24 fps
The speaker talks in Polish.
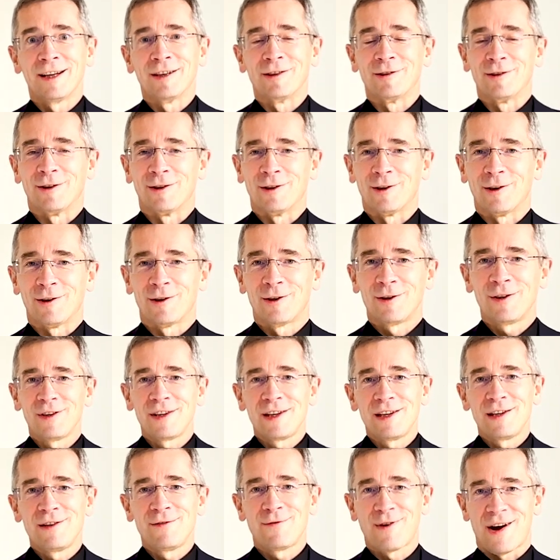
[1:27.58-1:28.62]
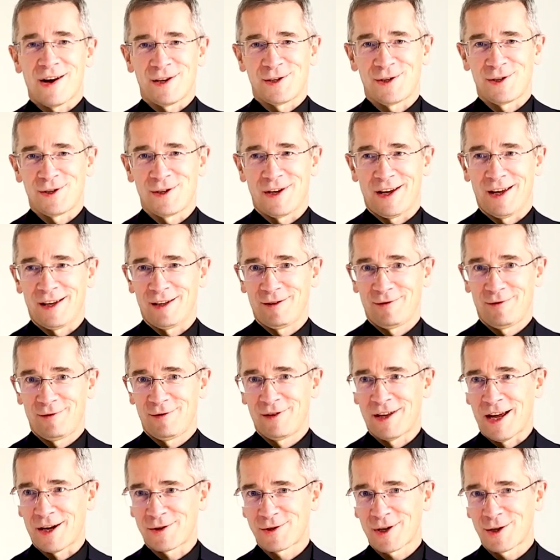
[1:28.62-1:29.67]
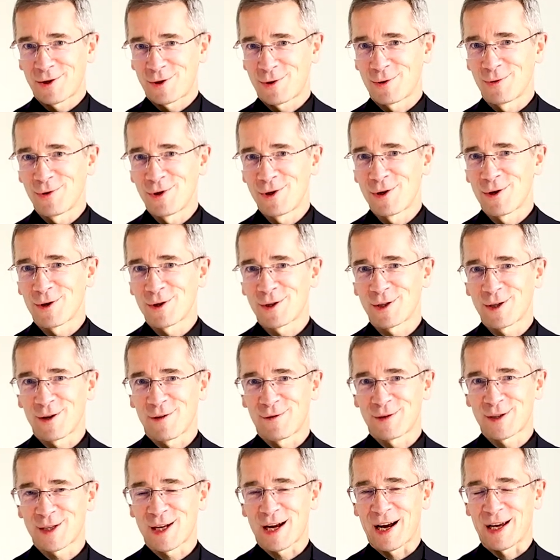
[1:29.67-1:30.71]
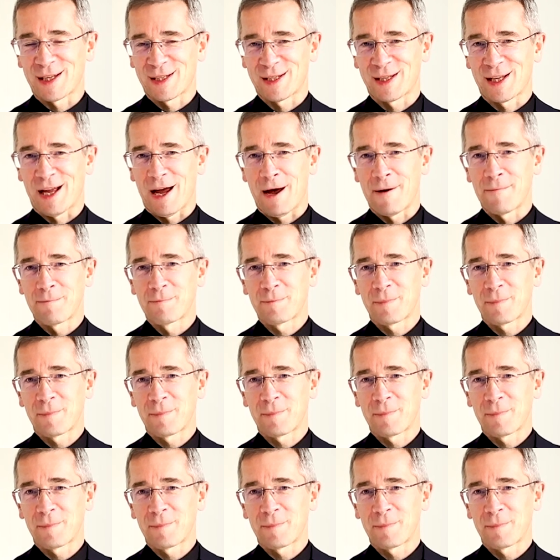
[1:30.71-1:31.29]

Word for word: No i właśnie, nasza czujność wzrasta,